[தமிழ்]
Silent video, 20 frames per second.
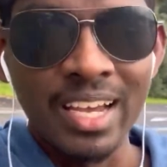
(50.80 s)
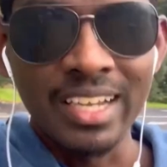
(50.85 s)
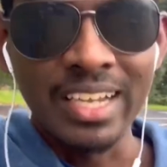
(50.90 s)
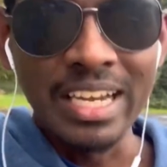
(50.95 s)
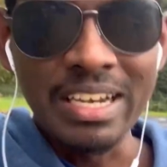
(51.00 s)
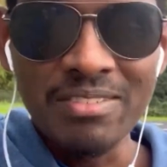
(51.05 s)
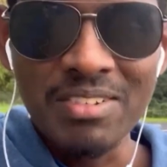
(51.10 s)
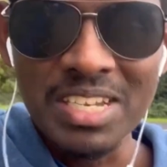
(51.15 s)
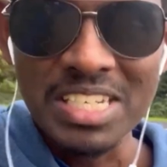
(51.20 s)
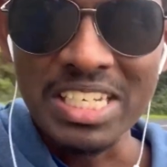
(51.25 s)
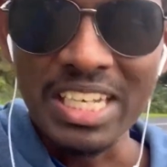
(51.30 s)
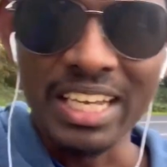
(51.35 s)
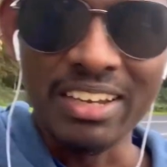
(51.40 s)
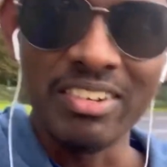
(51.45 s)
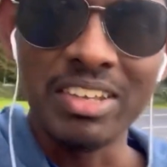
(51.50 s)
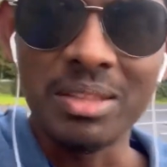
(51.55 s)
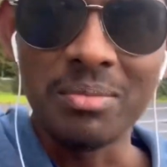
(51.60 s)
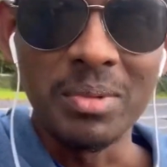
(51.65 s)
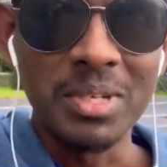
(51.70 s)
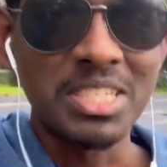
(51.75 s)
இன்வெஸ்டிங்
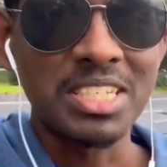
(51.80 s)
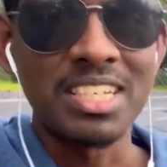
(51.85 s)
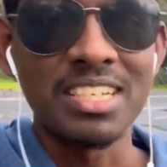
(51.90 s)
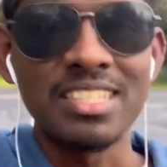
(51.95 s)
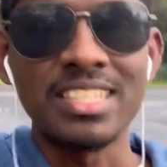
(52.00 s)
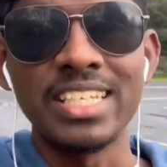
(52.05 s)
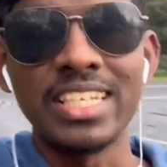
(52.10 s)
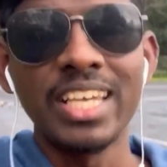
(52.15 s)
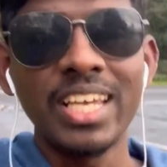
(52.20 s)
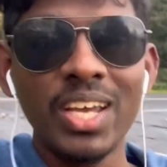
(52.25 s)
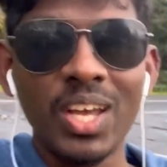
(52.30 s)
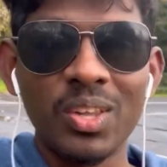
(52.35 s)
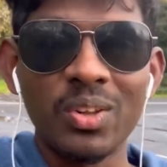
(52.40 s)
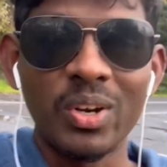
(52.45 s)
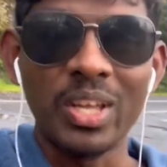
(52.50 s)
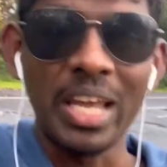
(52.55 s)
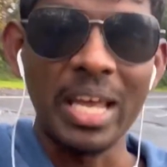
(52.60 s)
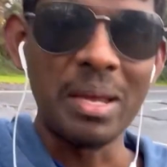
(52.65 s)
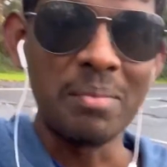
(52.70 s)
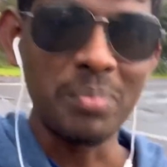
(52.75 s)
வித் மிஸ்டர் சிஏ
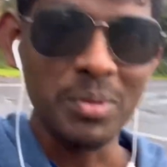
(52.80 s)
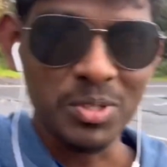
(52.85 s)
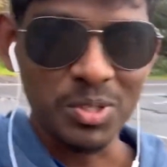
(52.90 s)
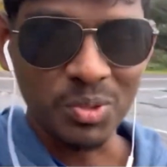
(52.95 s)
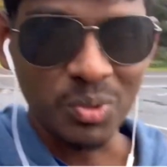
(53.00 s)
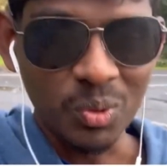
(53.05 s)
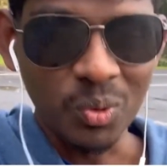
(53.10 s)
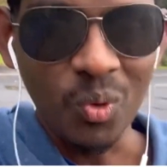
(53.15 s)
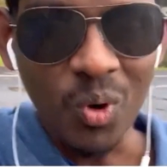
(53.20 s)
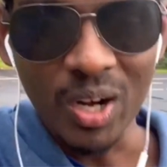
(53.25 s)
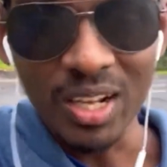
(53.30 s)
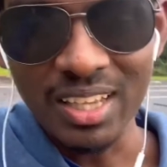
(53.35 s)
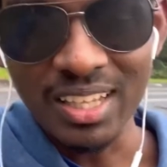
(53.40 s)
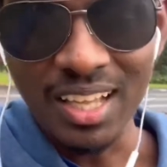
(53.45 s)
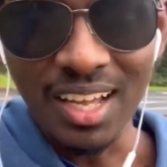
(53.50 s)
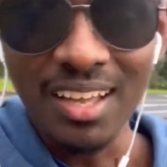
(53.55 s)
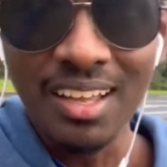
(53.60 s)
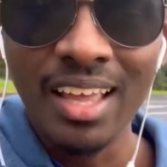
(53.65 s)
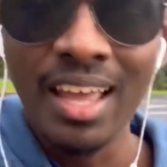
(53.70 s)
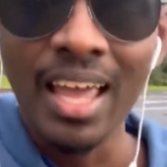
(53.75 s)
அதோடைய எபிசோடு ஒன்
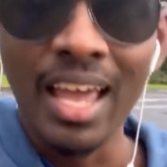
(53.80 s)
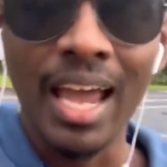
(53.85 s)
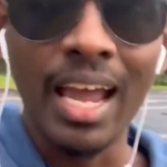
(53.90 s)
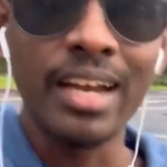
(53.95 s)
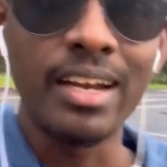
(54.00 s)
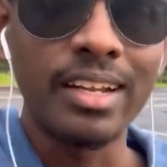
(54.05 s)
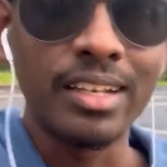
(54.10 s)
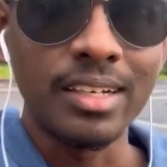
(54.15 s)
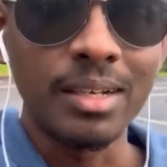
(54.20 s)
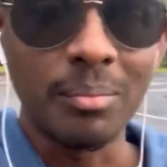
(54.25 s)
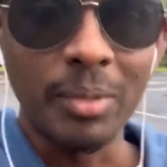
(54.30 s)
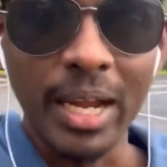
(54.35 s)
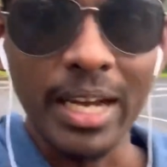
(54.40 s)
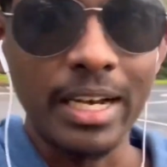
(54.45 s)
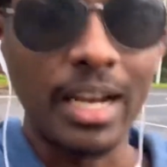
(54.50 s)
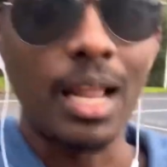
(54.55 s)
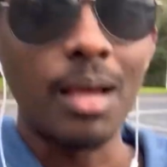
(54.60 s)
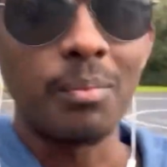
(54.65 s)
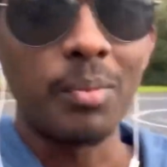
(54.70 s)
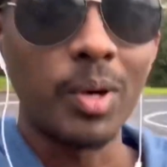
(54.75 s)
தான் அண்டு நம்ம
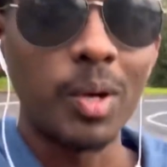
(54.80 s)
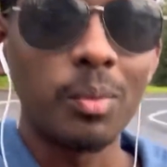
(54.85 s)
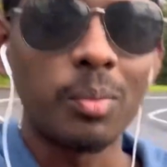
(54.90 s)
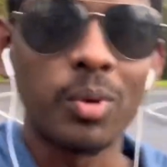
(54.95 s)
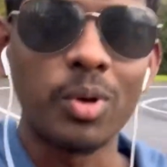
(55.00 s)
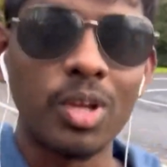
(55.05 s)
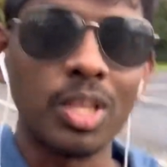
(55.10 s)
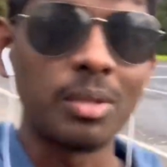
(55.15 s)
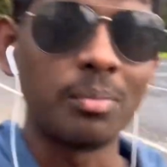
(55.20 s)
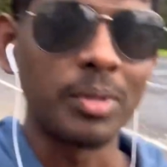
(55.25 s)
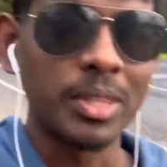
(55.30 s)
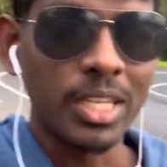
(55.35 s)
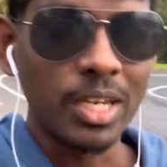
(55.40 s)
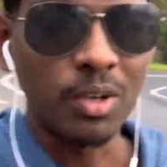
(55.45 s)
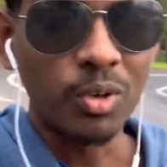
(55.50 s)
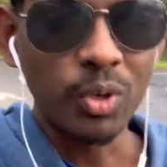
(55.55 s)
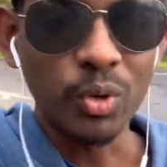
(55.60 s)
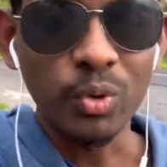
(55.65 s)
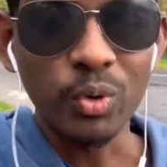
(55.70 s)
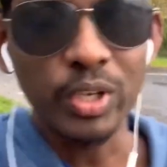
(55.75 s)
என்னெல்லாம் பண்ண போகிறோம் அதை பற்றி
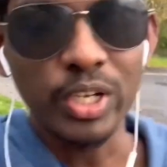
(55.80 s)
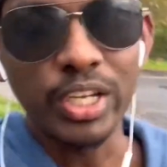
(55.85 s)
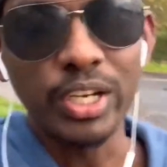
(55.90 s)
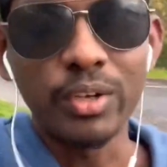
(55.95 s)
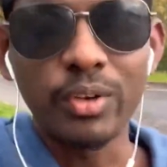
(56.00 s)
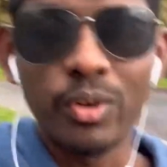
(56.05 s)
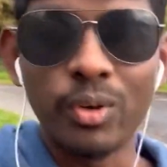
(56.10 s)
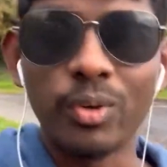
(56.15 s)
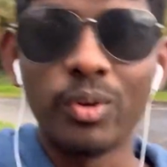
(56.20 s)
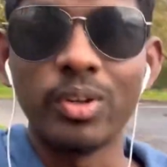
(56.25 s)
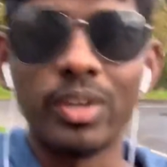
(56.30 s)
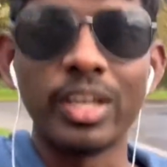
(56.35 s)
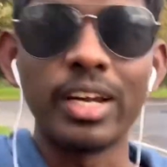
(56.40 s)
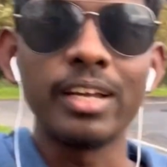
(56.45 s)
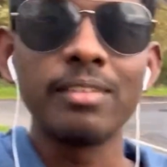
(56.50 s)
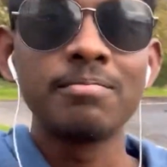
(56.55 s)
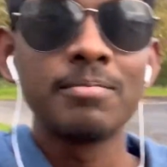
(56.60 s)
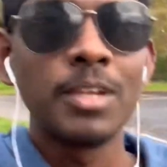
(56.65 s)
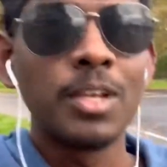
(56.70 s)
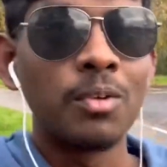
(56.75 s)
நான் ஒரு குட்டி இன்ட்ரோ
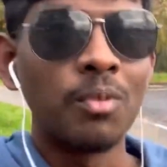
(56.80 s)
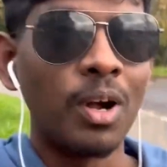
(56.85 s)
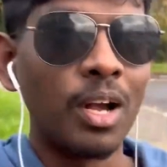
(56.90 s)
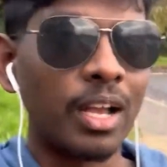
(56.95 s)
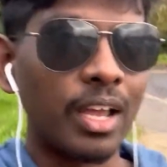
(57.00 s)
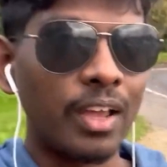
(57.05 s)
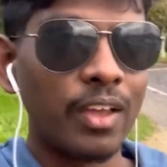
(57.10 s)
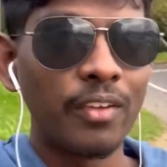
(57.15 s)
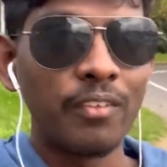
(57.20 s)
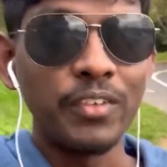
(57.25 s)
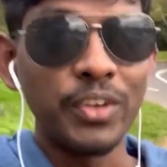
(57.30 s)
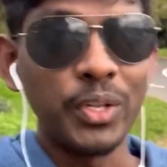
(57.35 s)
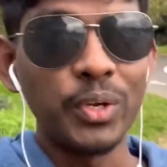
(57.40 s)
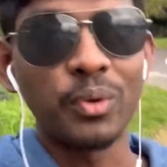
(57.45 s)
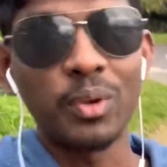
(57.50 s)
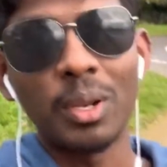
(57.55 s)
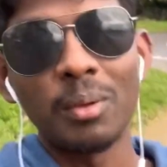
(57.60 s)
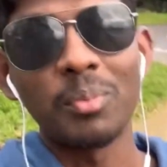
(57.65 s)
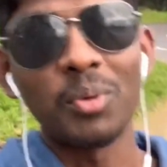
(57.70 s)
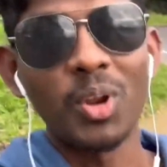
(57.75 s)
கொடுக்குறேன் வாங்க
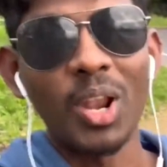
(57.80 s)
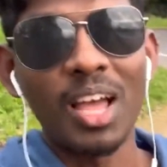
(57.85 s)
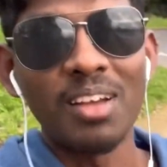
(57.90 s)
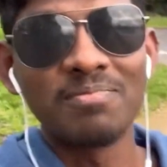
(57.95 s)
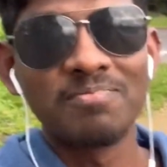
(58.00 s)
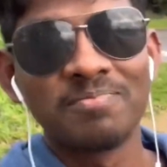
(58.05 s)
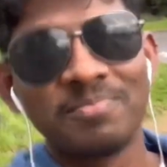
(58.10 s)
வீடியோக்குள்ளே போகலாம்